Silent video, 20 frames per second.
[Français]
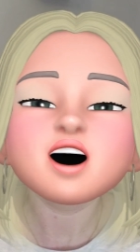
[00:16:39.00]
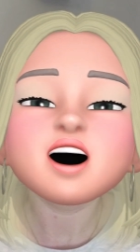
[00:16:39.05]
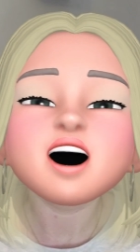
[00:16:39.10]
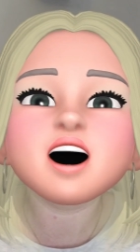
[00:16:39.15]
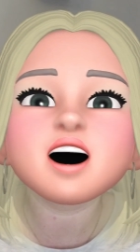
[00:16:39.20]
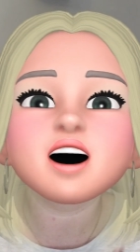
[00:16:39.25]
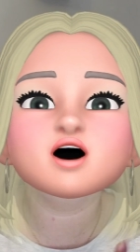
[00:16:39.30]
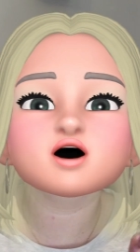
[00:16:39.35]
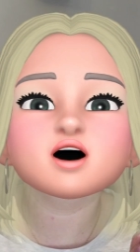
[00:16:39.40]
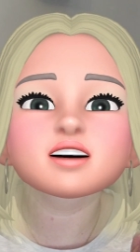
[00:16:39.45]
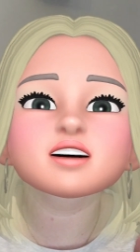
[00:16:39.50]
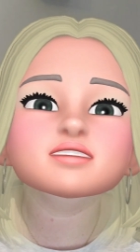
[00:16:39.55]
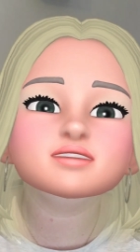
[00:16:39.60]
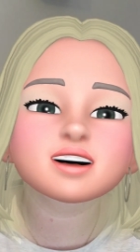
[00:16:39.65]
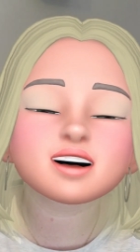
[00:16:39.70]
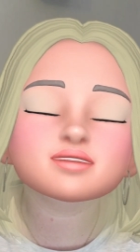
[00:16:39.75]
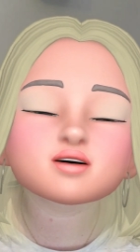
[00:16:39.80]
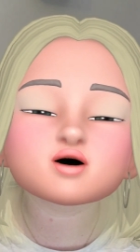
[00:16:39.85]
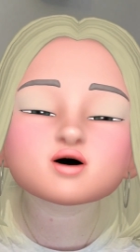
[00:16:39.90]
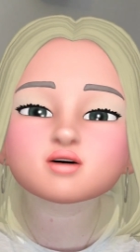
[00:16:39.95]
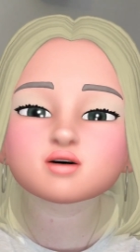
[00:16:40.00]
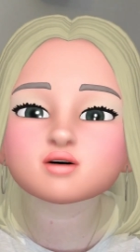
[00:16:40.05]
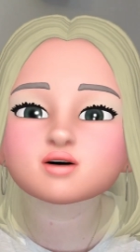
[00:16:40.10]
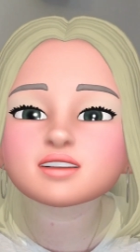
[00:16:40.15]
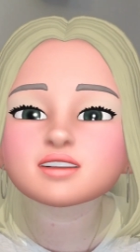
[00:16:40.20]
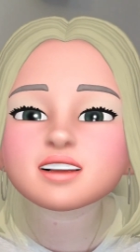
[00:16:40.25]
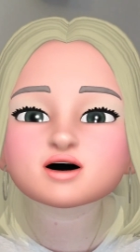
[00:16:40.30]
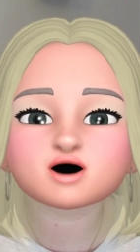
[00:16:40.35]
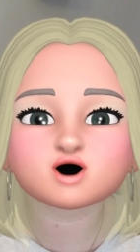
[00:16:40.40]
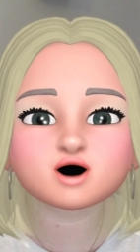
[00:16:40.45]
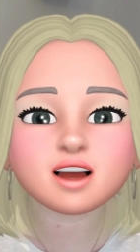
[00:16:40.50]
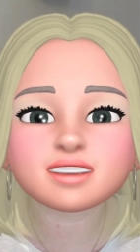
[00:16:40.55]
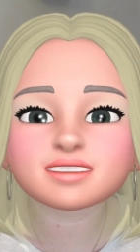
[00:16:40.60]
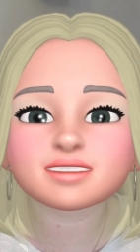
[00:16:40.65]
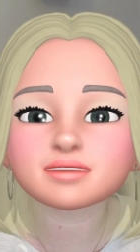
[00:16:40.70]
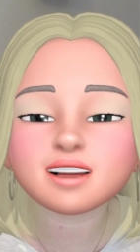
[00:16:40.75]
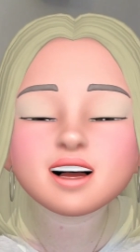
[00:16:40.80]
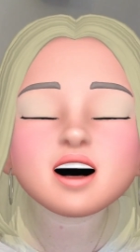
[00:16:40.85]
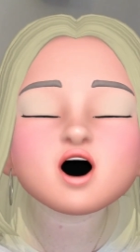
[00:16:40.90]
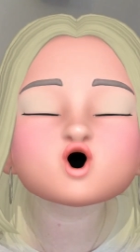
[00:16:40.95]
alors évidemment, tout cet argent-là
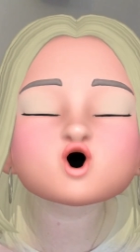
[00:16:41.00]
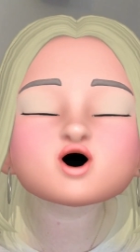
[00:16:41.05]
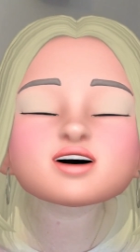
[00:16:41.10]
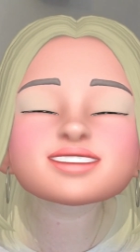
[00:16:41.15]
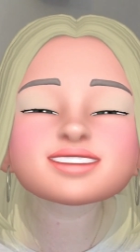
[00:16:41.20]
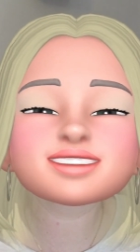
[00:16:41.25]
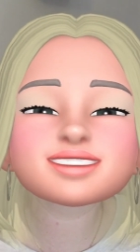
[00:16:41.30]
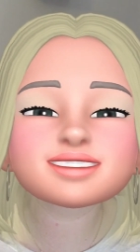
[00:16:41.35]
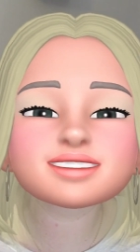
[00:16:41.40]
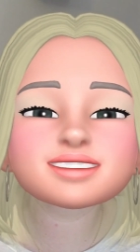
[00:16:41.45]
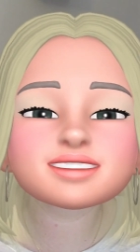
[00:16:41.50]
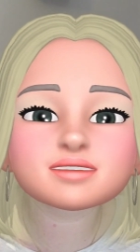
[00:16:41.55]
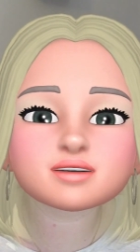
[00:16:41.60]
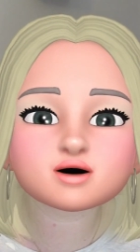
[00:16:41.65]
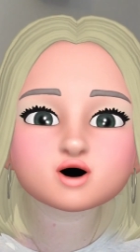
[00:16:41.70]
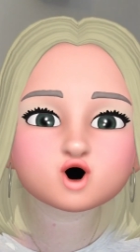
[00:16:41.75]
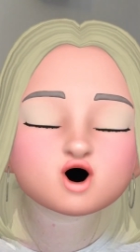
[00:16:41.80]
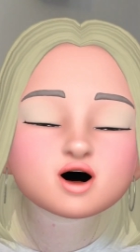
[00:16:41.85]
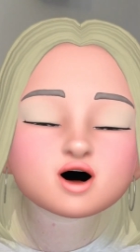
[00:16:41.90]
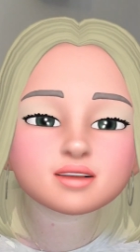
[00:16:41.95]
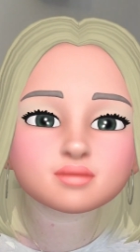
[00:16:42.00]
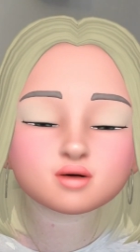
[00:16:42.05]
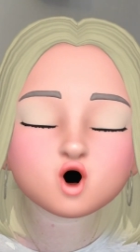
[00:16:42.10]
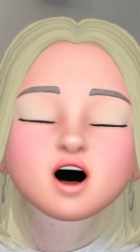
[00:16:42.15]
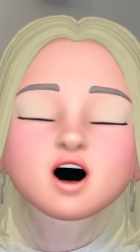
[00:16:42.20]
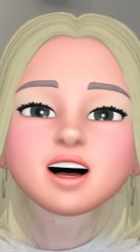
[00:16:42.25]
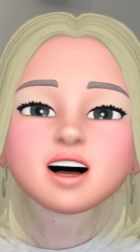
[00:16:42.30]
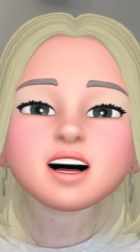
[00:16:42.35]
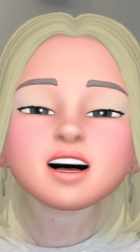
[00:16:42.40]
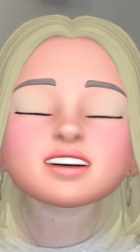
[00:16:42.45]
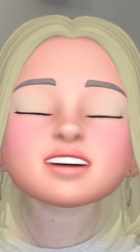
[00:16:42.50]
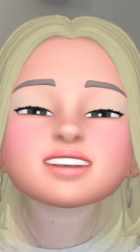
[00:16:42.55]
n'est pas en liquide chez moi.